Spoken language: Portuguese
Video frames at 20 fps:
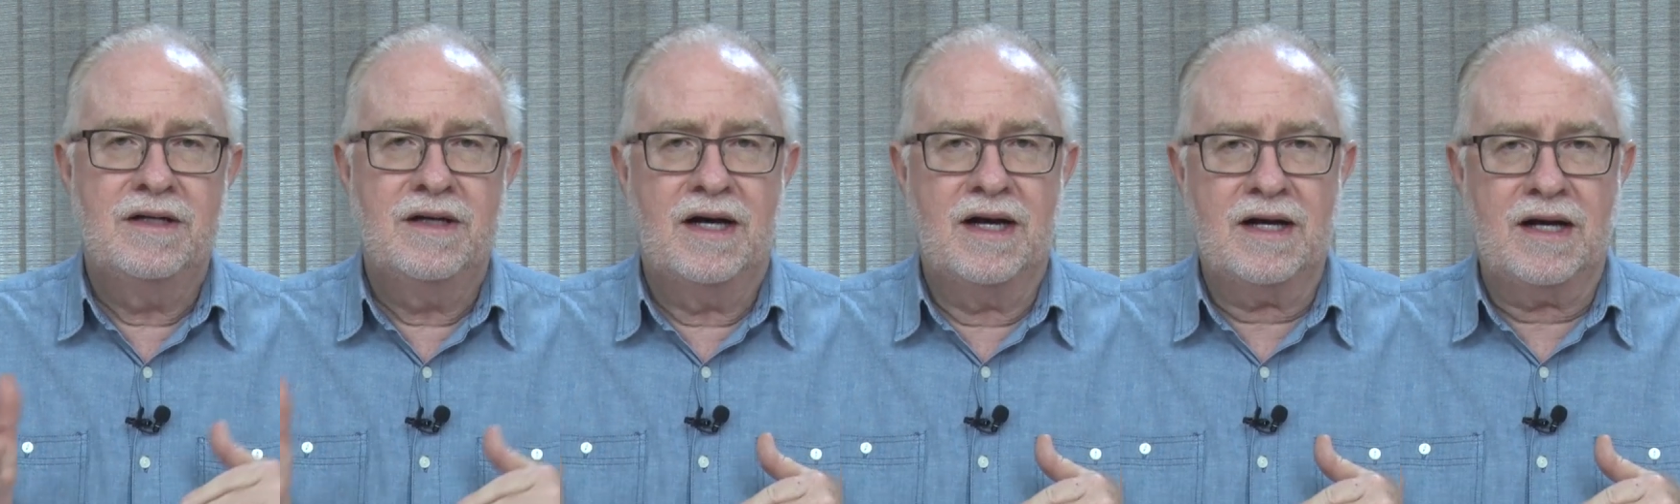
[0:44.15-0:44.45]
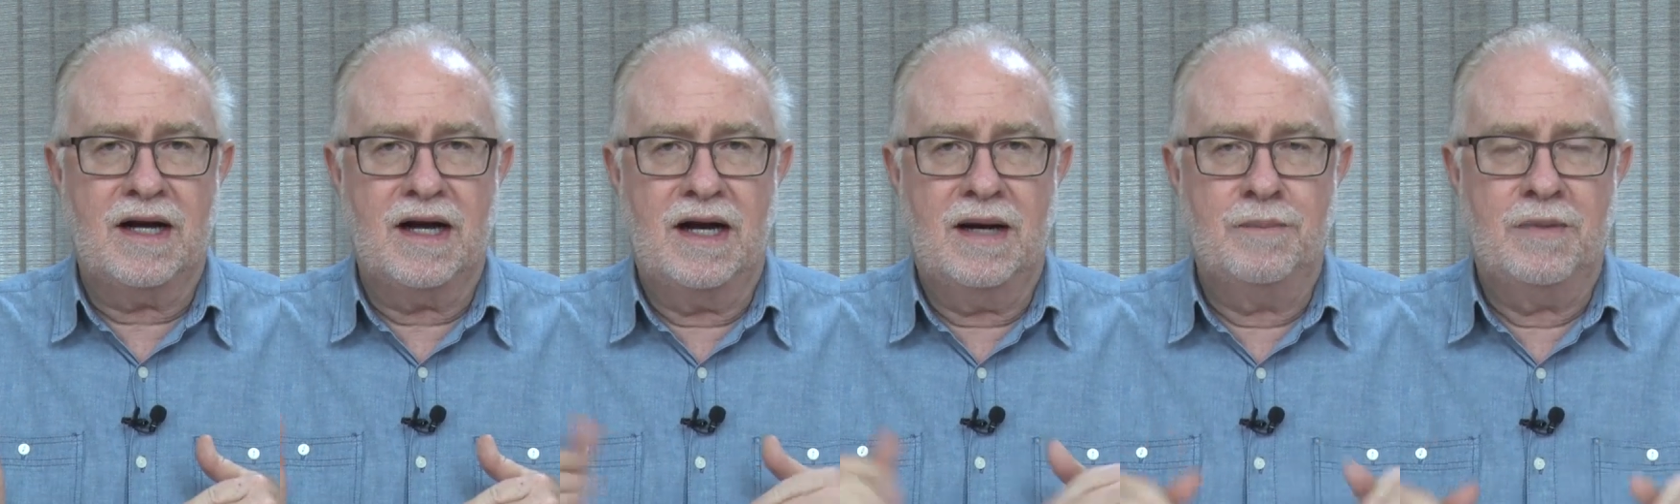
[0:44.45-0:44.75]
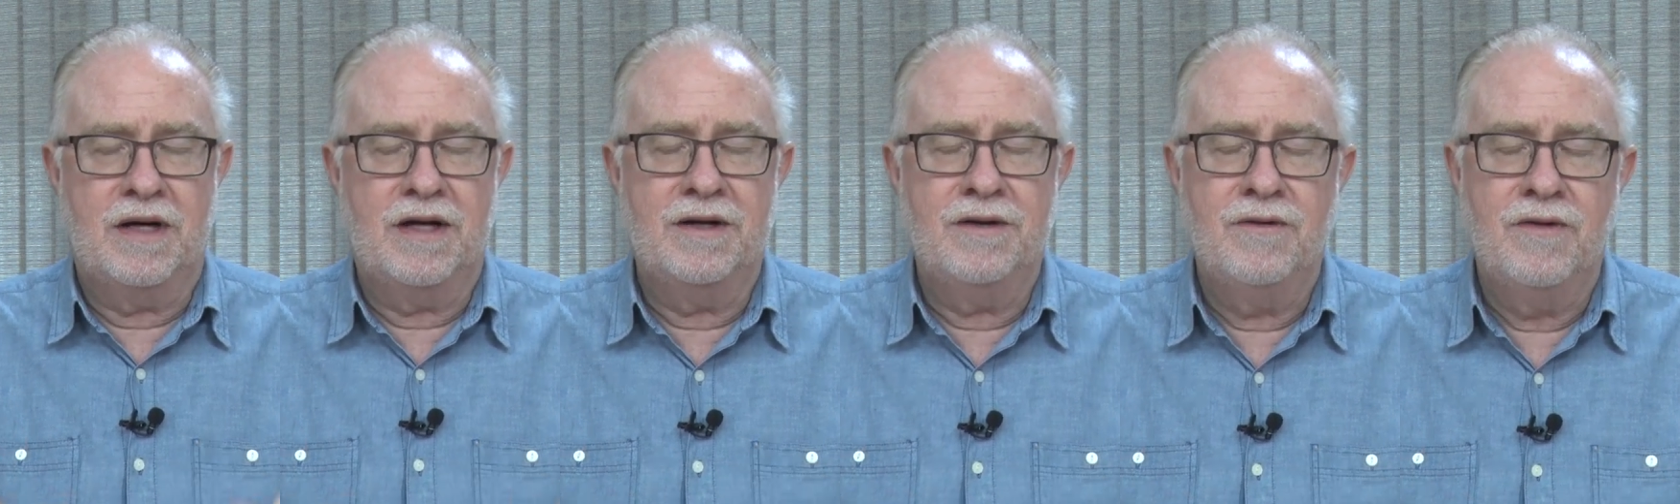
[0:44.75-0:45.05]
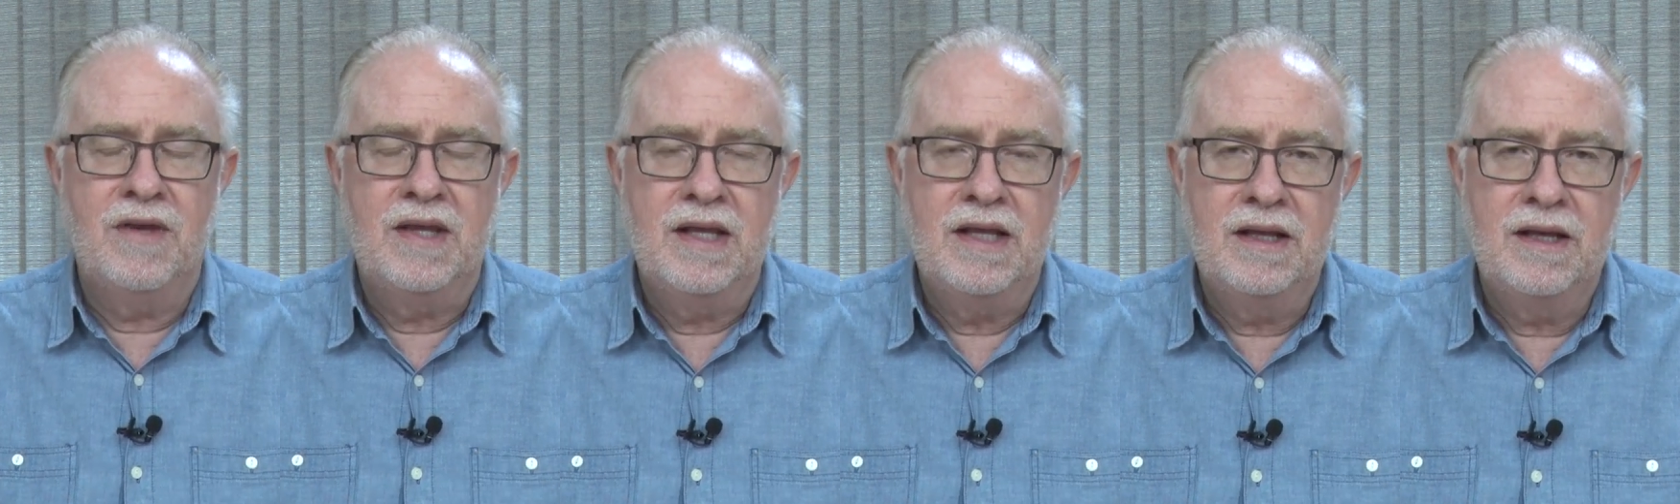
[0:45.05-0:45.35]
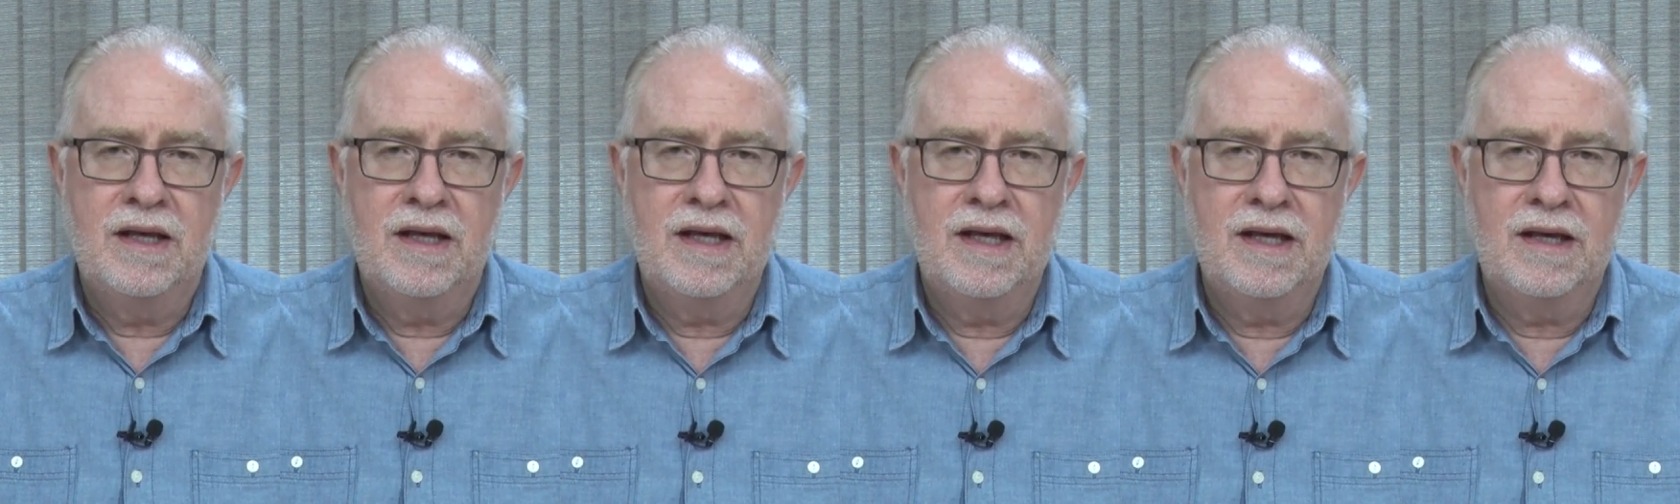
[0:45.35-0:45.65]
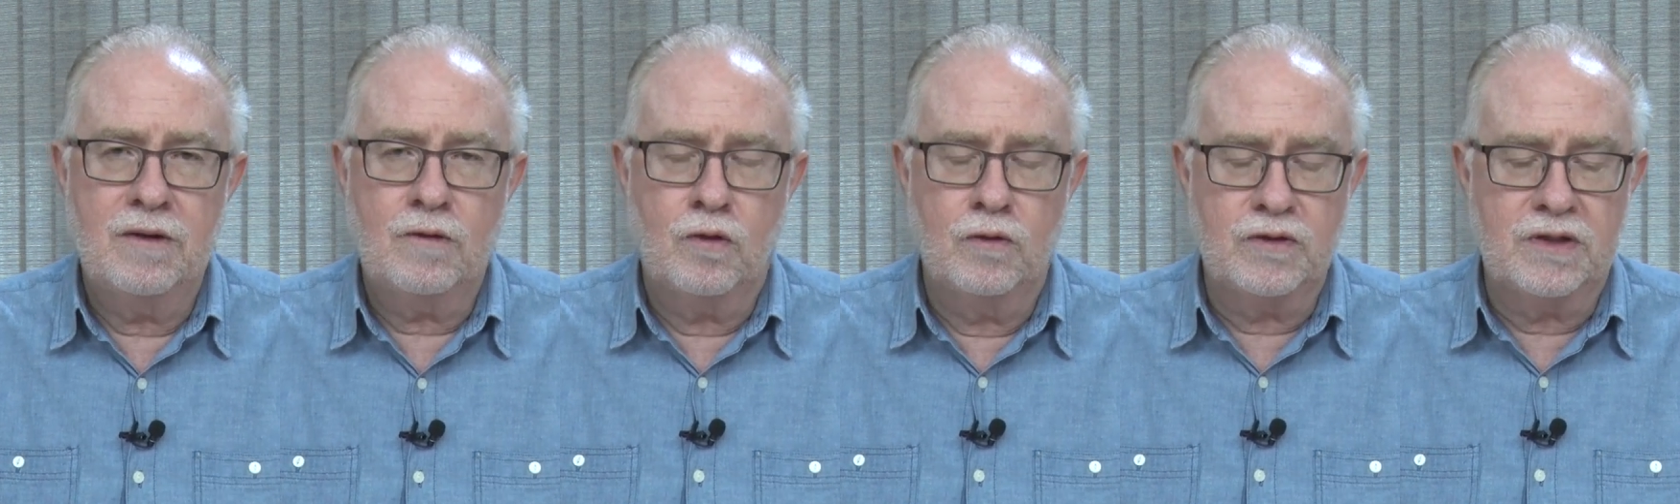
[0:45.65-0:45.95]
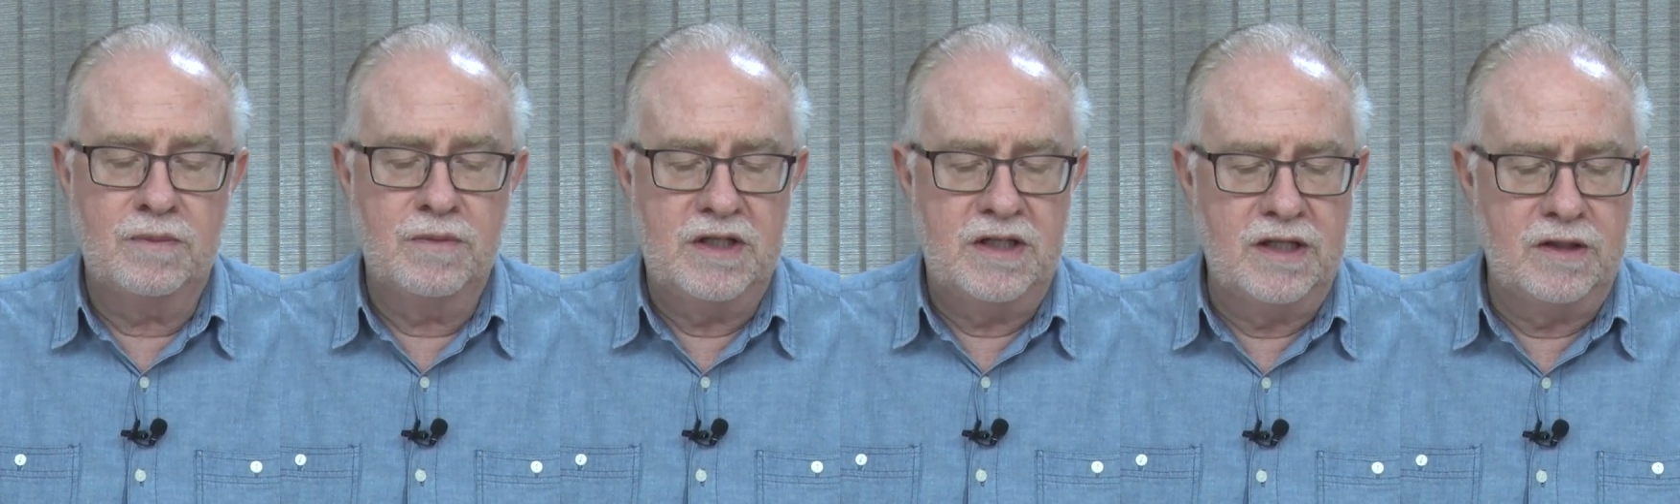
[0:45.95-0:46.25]
acaba é,
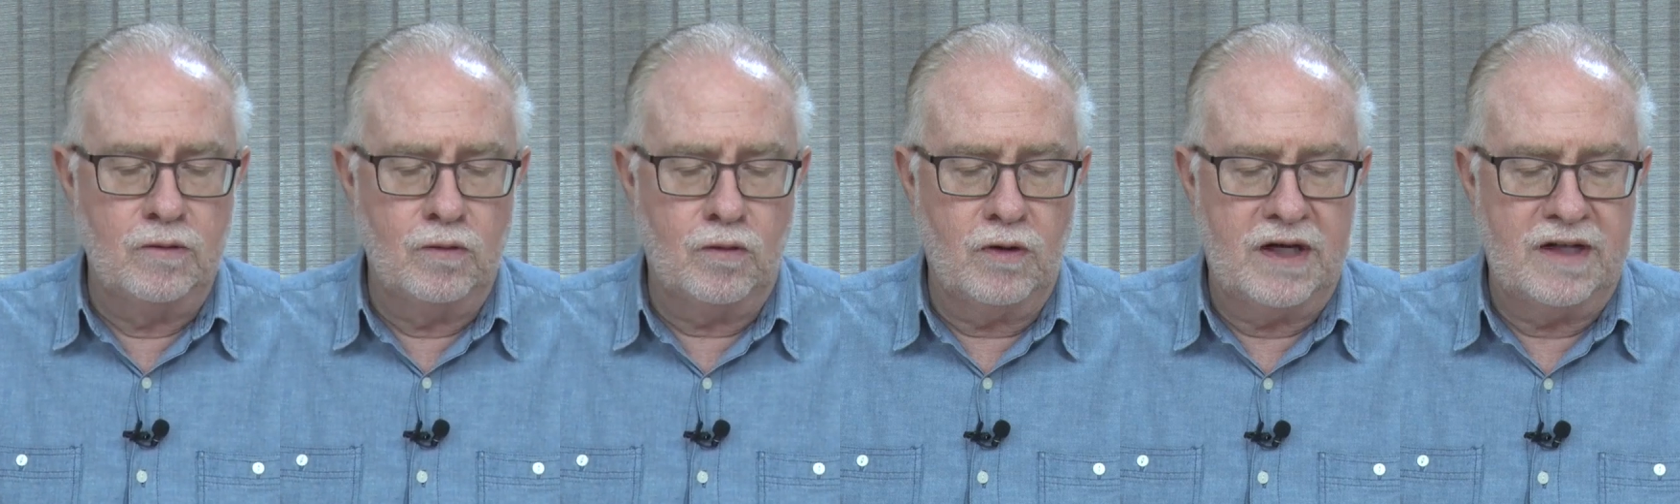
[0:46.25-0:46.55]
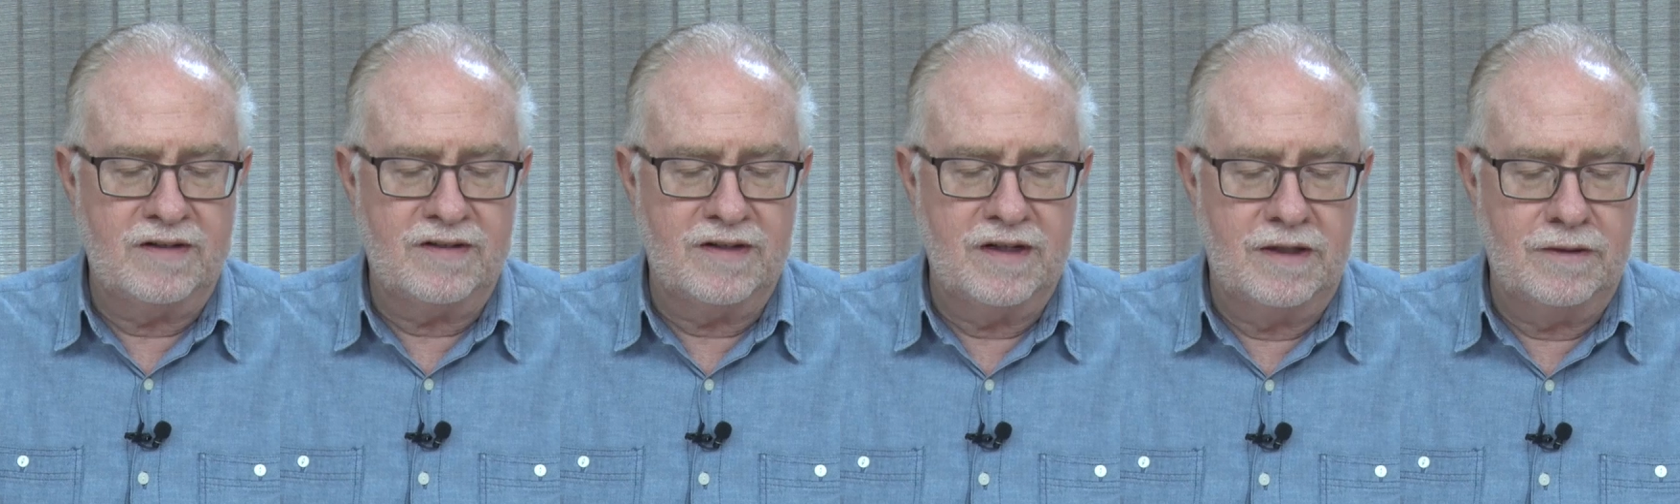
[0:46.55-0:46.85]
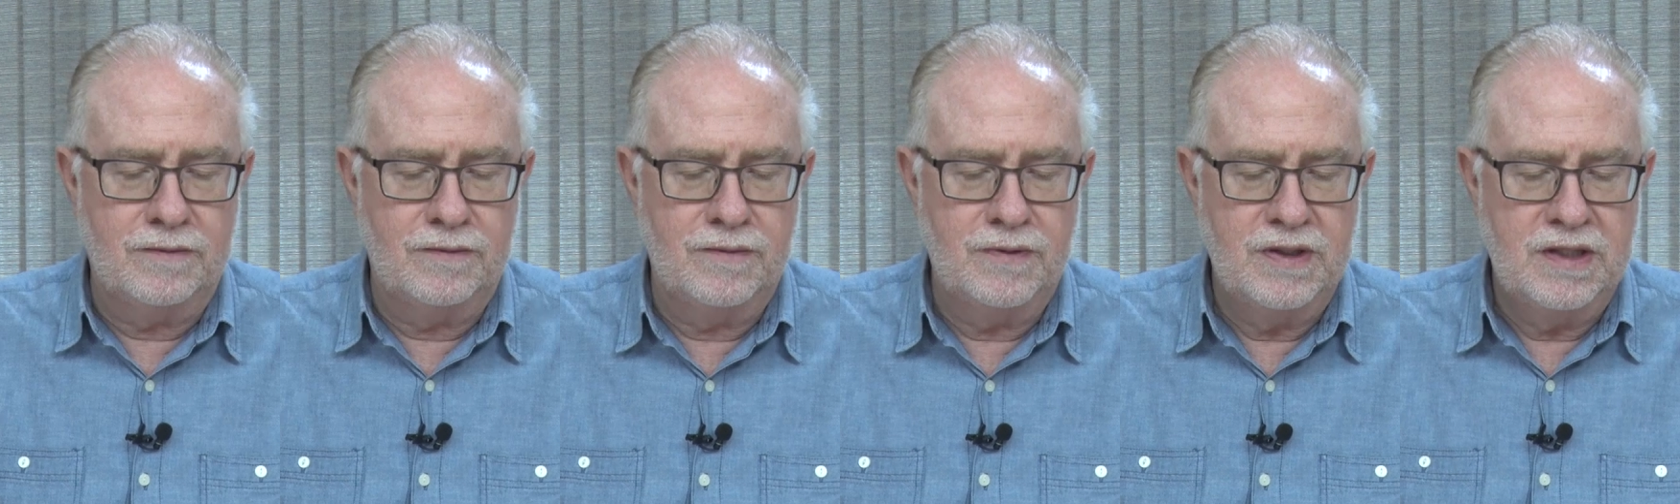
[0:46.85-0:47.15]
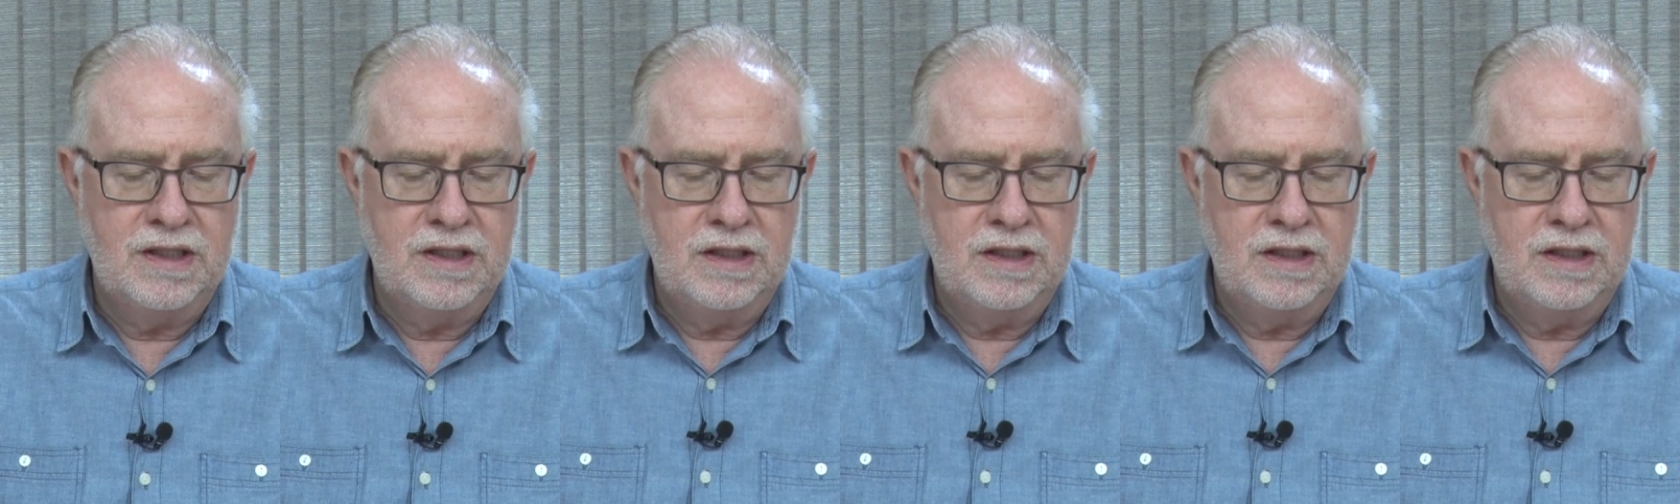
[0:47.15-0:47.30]
contaminando o coração.